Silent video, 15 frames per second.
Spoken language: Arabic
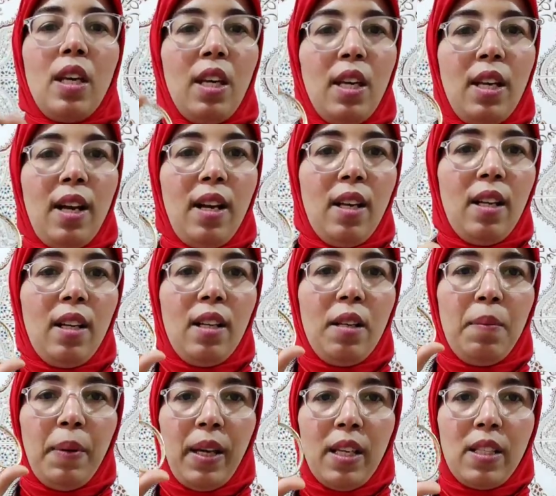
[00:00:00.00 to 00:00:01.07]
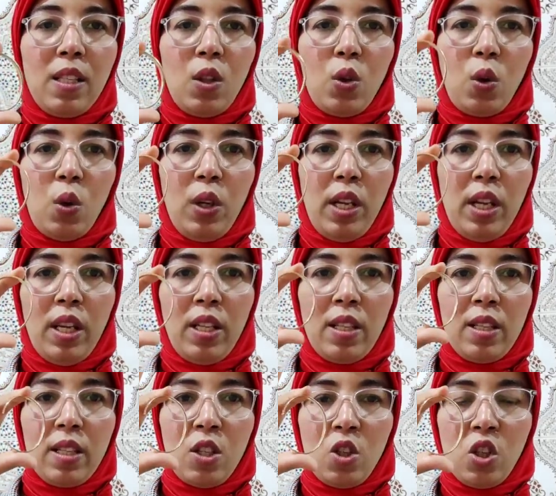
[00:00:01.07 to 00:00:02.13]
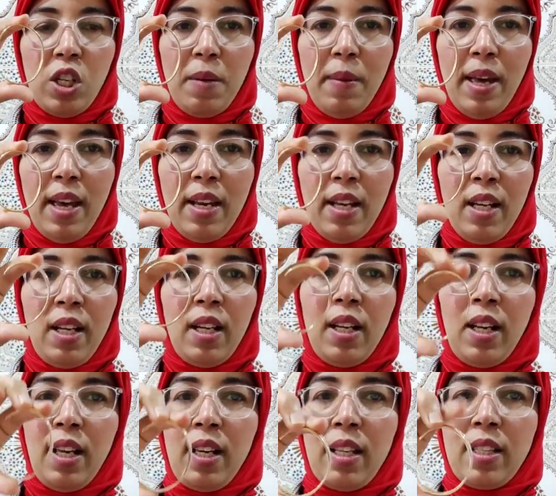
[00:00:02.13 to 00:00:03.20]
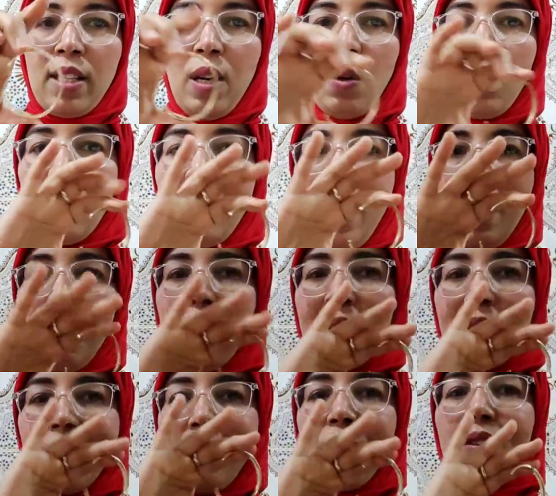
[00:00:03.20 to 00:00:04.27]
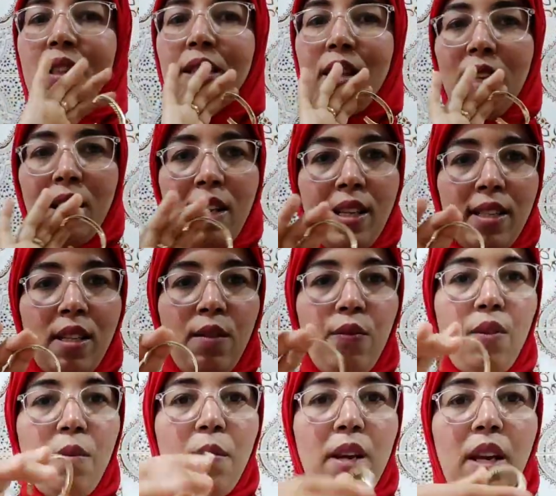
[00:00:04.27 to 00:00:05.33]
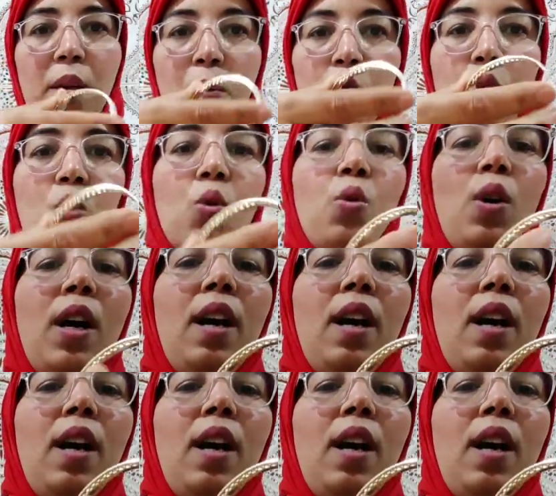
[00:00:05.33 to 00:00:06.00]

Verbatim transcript: الا بغيتي تدخلي تسجلي معنا راه كتاخدي دائما التخفيض ديال 30% اي باش تكونوا